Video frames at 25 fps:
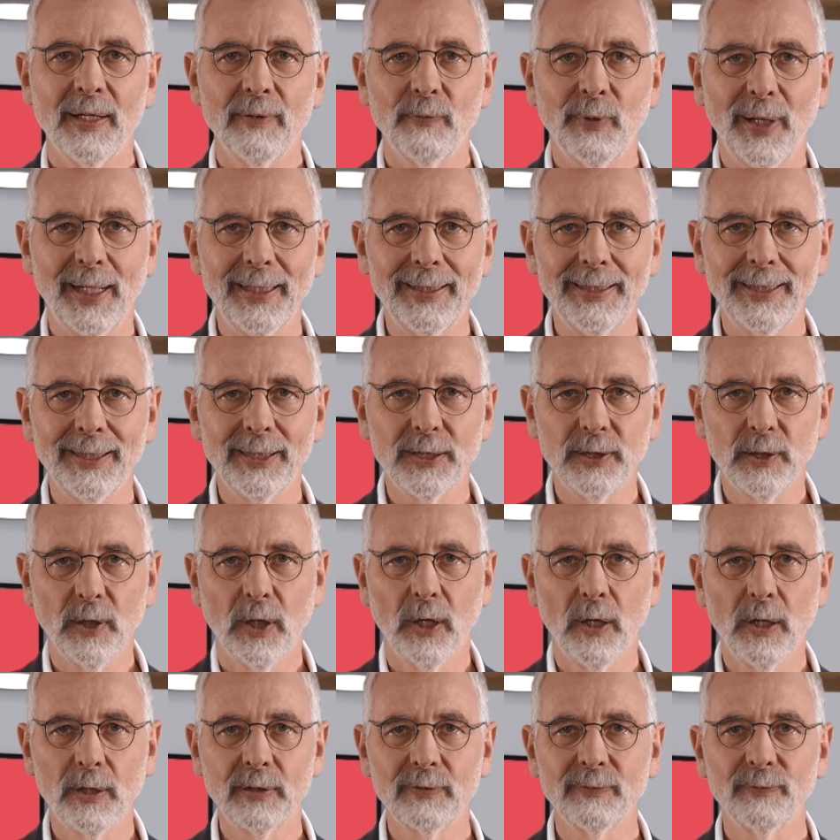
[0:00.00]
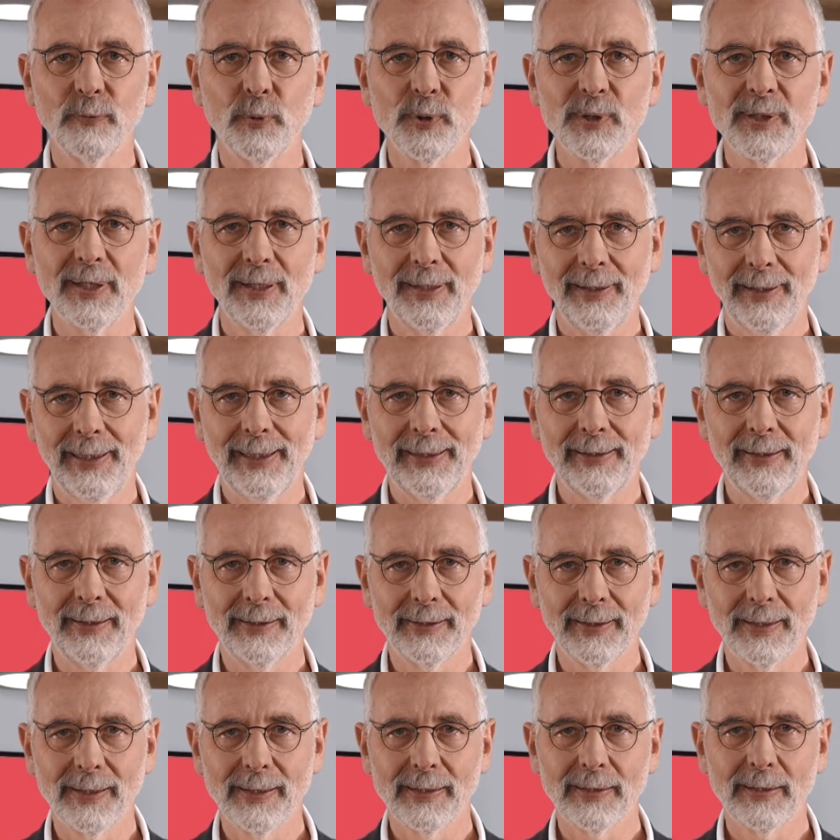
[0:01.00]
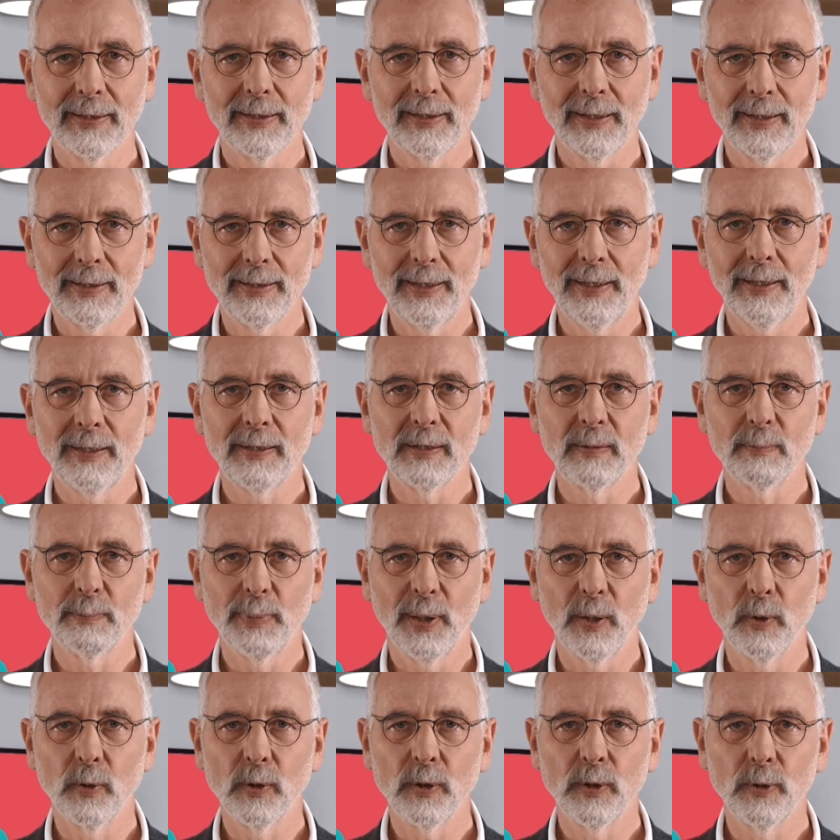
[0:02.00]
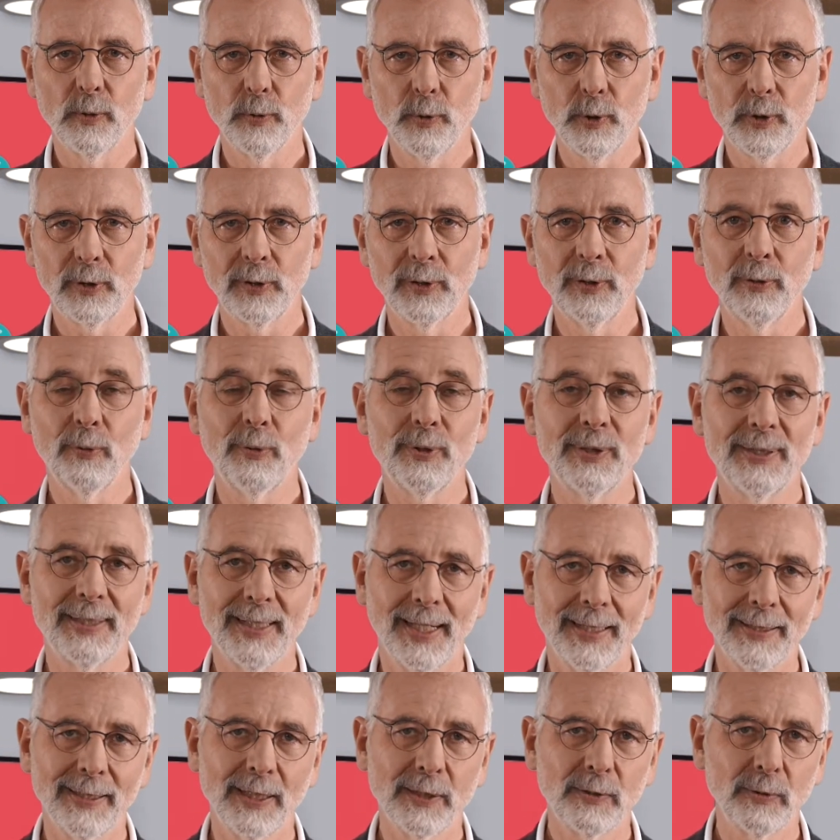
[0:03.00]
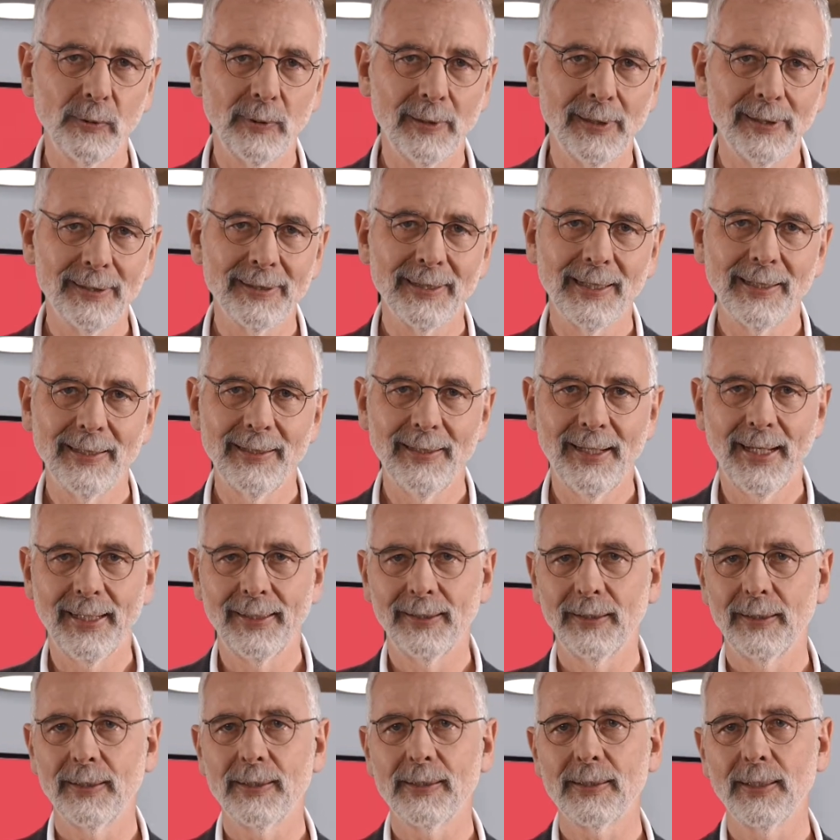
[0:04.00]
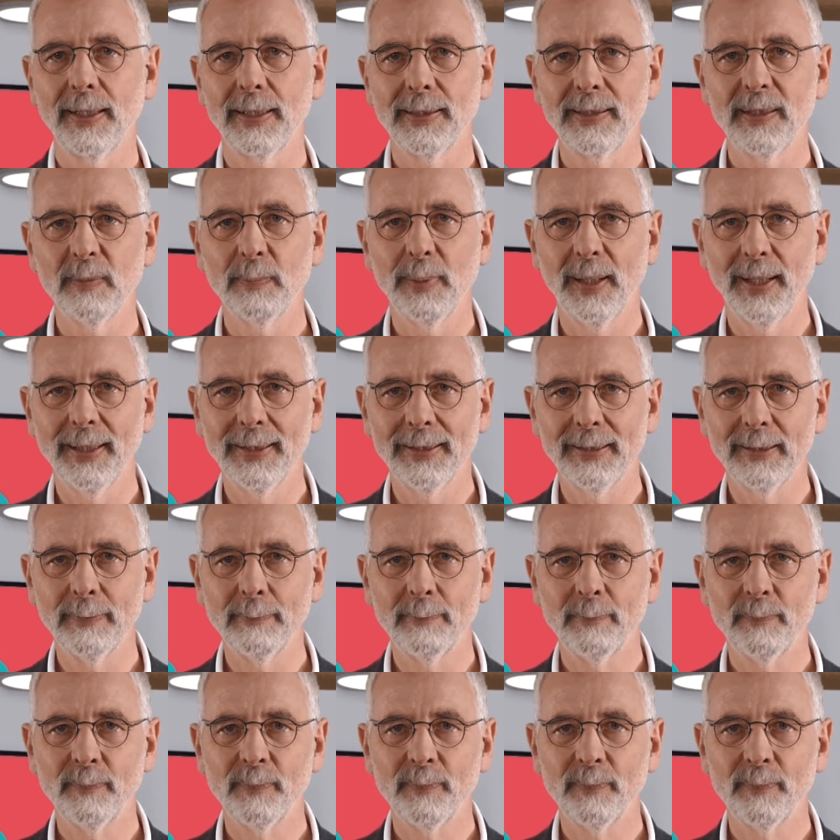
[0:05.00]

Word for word: Vor allen Dingen dort, wo es eklig ist. Gesicht, Bauch, Rücken und dann natürlich längere Zeit die Beine.